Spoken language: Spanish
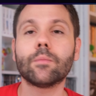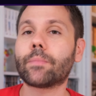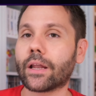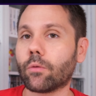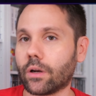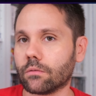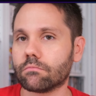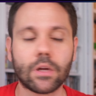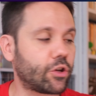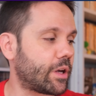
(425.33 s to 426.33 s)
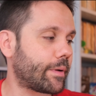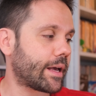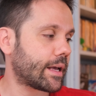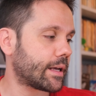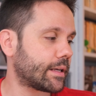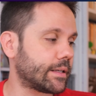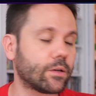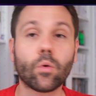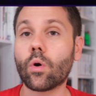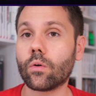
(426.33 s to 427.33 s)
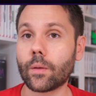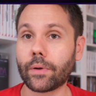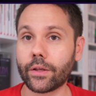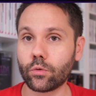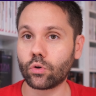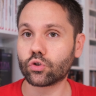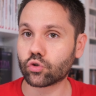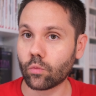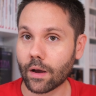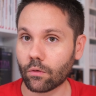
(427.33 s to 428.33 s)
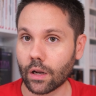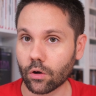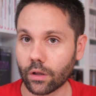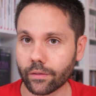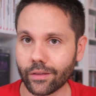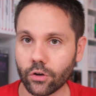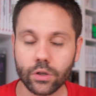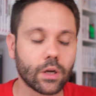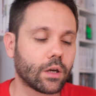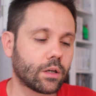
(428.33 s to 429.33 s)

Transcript: Pero bueno, me lo llevé y un juego de Play 1 sumado a la colección,